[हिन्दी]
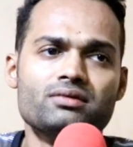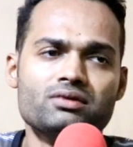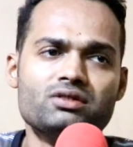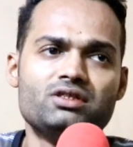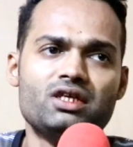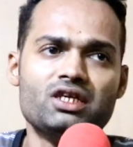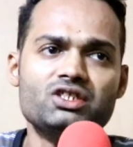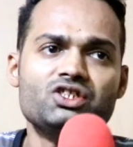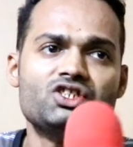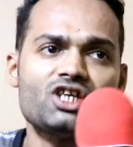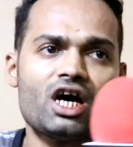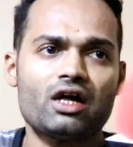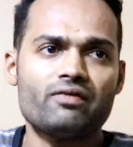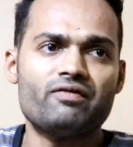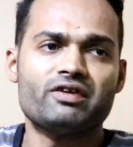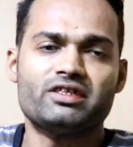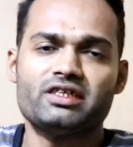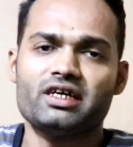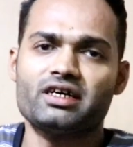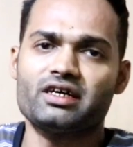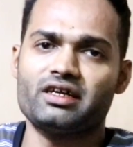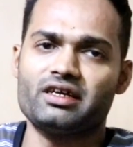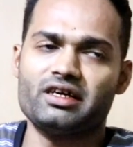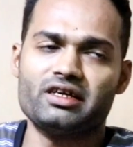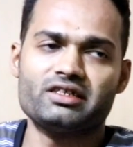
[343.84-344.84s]
तीन चार
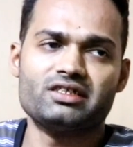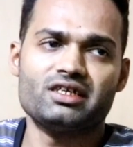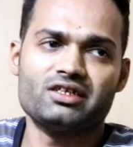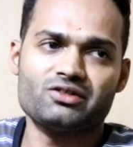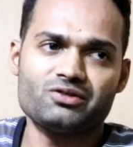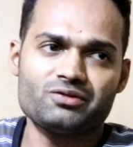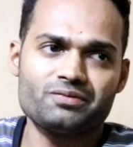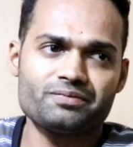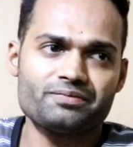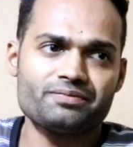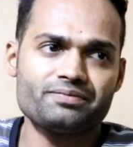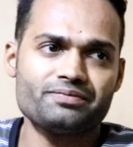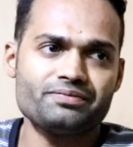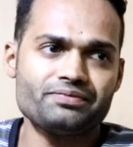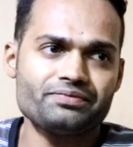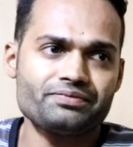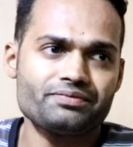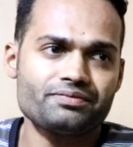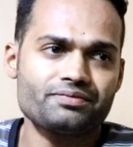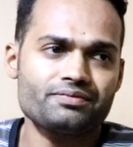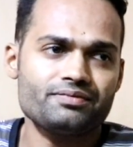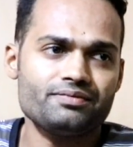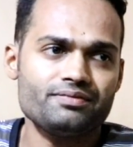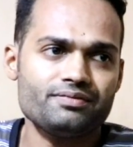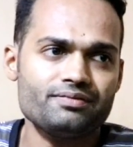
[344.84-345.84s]
बाकी ये कि पाकिस्तान की
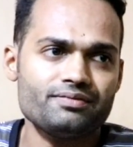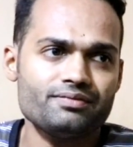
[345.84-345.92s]
टीम